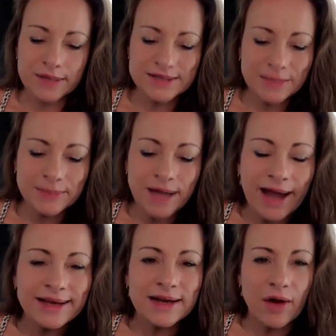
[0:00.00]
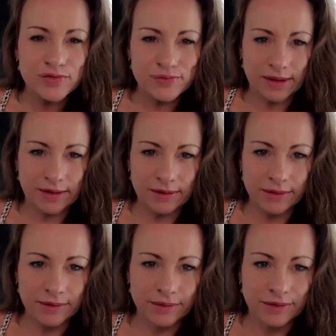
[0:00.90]
Es gibt einen Ausweg
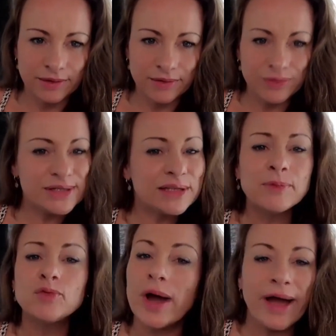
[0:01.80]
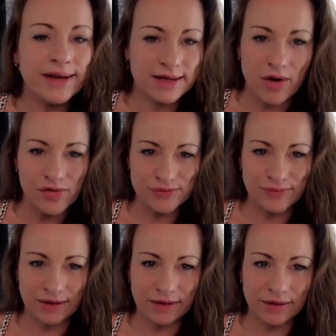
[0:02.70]
und es gibt nur einen
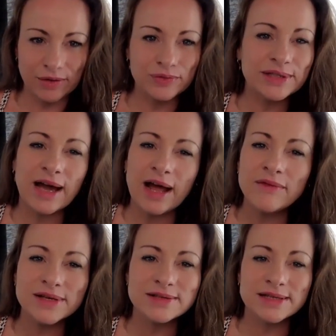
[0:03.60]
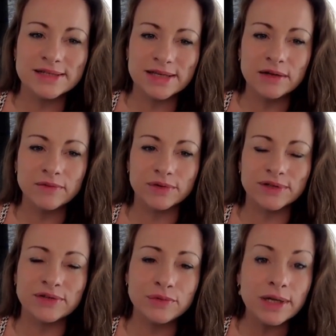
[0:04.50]
Ausweg. Und egal, was dir erzählt
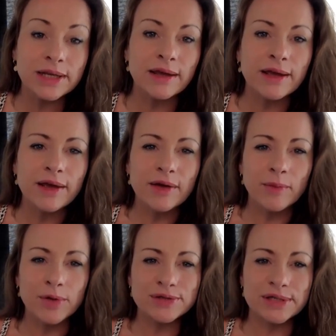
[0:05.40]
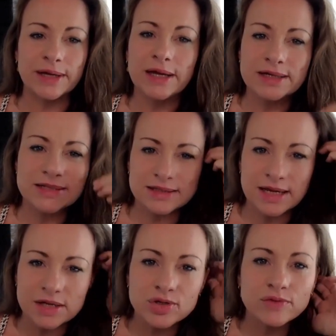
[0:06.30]
wird, natürlich möchte die
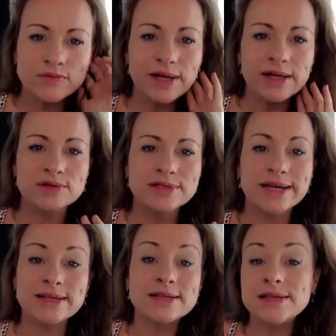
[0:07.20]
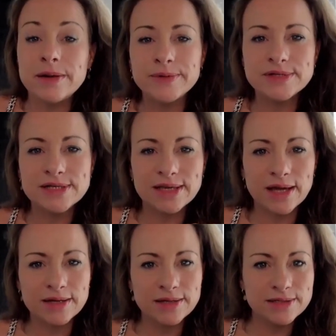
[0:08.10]
satanische Welt und Satan selbst dich
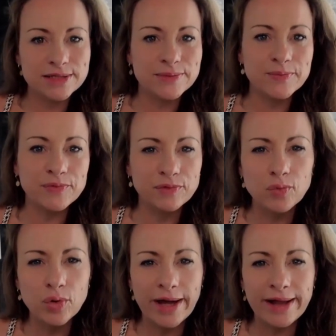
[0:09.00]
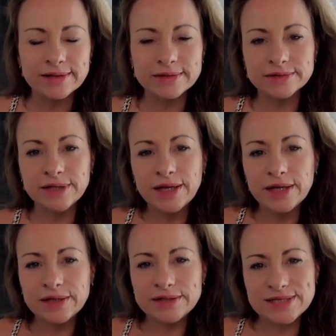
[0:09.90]
gerne in diesem Fluch halten,
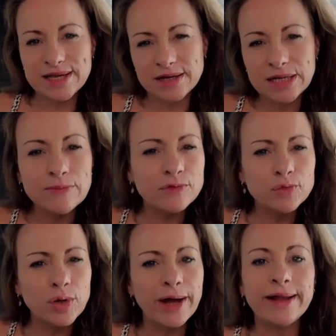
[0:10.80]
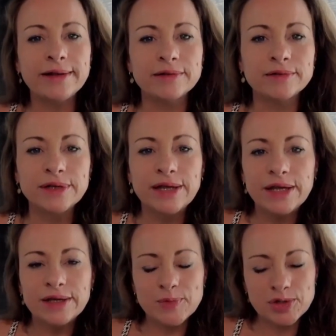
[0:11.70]
dich gerne im Fluch halten,
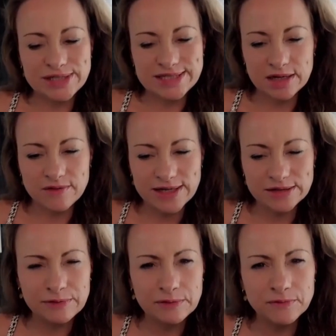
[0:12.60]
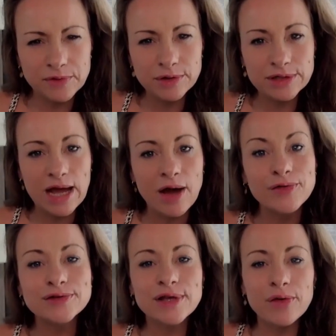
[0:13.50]
möchte dich gerne weiter verwirren,
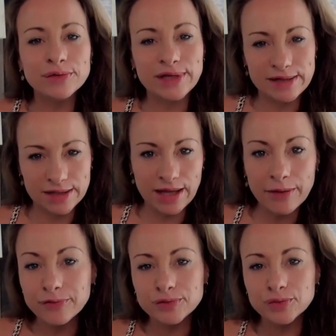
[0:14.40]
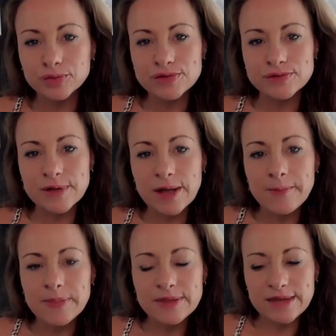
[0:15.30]
aussaugen, deine Kraft nutzen.
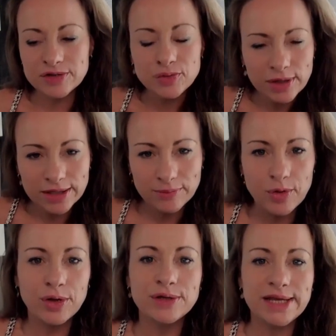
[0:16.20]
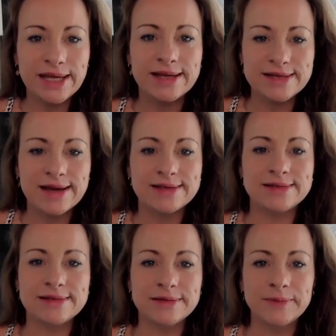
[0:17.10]
Natürlich möchte er
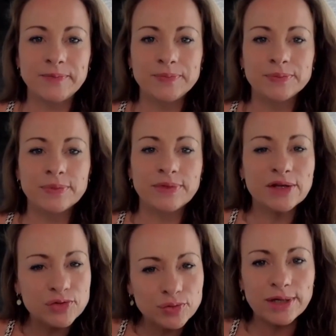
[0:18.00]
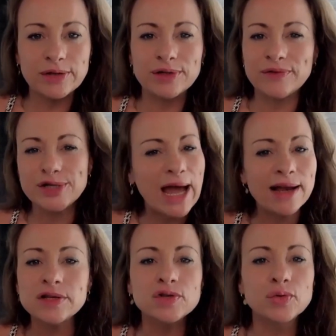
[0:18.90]
das. Natürlich. Und er wird
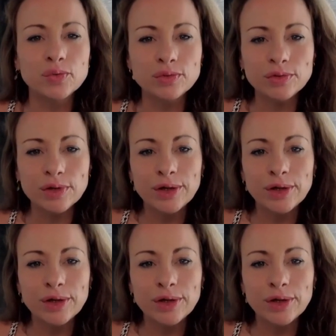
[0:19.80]
alles tun,